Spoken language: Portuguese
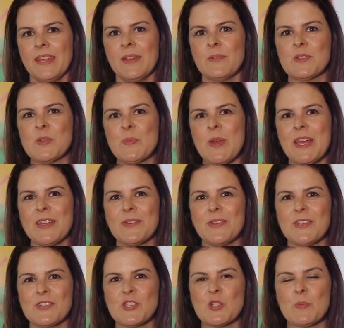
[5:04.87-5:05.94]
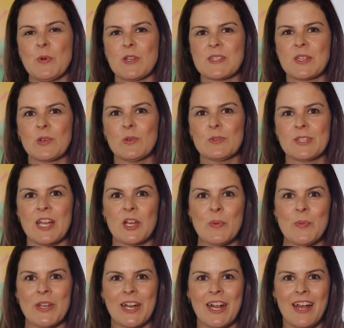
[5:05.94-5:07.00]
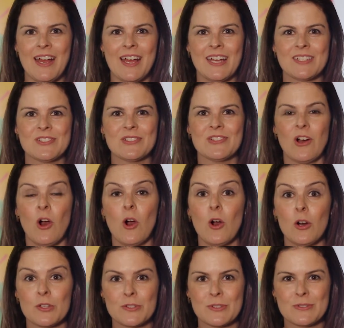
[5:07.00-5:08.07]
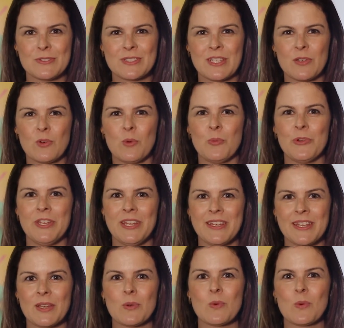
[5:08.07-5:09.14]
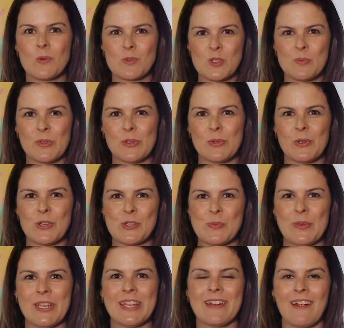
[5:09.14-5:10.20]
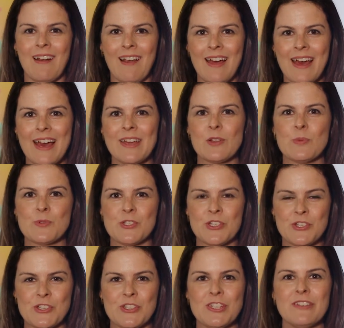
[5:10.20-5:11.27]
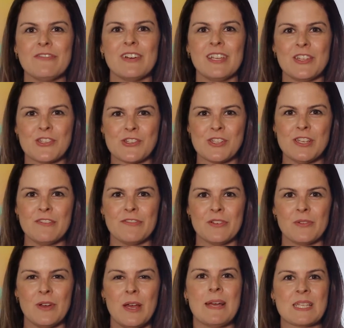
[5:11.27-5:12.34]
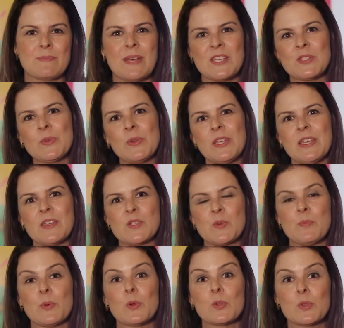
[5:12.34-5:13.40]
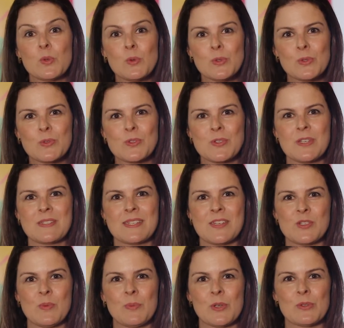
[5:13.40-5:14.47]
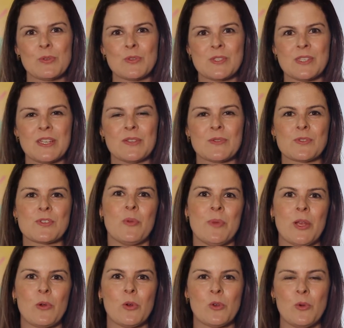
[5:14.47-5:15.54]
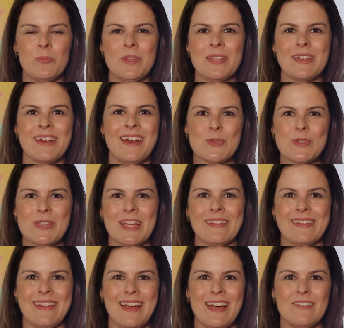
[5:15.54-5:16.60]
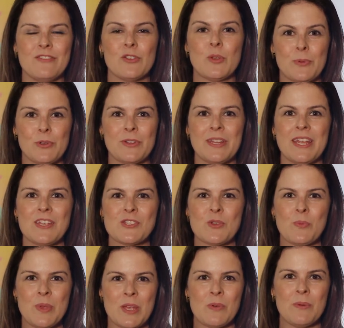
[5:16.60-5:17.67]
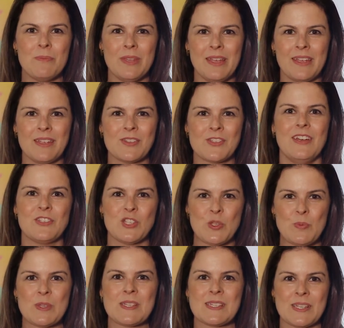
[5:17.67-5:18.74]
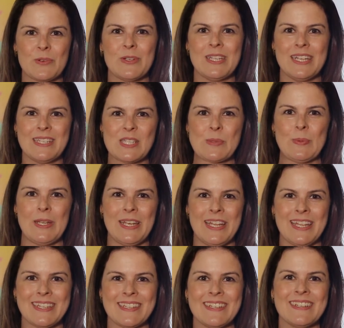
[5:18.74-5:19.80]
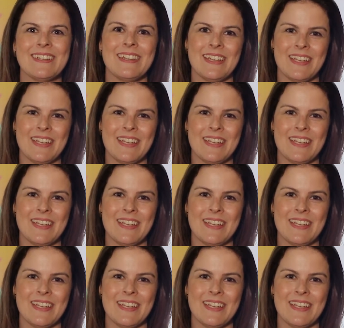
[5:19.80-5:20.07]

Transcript: Eu espero que a gente possa encontrar no mercado rótulos que comuniquem com o consumidor de maneira clara, objetiva, legível, mas mais do que isso, produtos que sejam produzidos numa economia sustentável, que protejam o meio ambiente. A gente precisa cuidar desse planeta